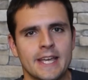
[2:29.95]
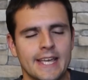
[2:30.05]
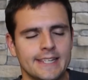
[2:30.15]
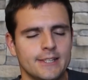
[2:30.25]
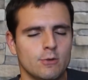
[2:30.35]

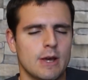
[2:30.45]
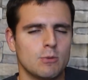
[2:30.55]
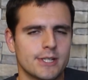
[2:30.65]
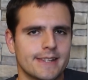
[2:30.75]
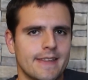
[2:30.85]
que ha sido una
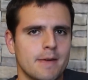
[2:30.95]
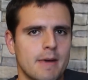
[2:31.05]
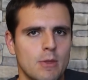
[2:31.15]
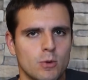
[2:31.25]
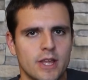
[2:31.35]
muestra de
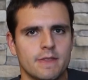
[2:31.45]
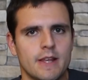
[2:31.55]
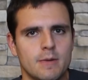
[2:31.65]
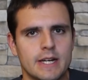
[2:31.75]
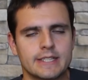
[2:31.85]
madurez
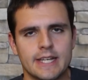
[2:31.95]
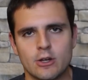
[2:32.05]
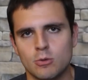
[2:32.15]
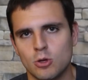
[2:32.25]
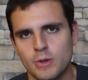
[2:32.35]
del Barça,
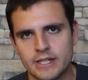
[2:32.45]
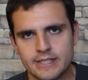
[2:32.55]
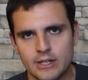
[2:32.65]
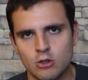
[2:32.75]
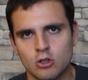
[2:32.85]
no
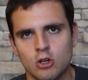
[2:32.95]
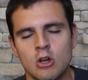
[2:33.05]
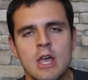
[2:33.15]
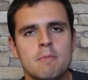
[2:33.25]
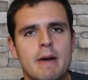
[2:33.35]
volverse
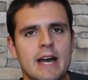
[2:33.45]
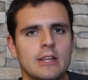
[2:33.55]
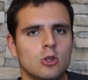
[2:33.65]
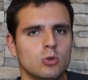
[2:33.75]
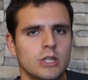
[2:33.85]
loco
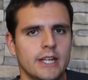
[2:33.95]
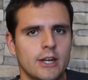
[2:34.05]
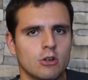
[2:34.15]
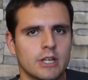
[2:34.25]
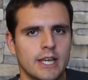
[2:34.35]
pagando un
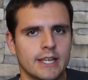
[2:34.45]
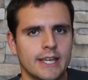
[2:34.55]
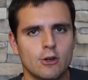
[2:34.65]
dinero que,